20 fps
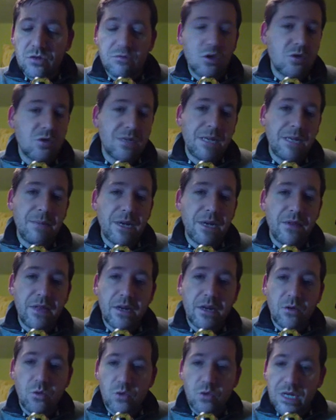nos van a aparecer
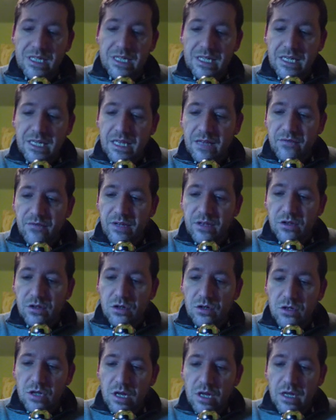una serie de
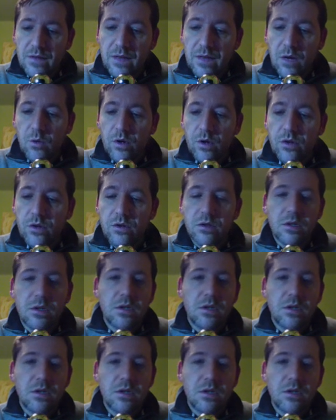filtros, ¿de acuerdo?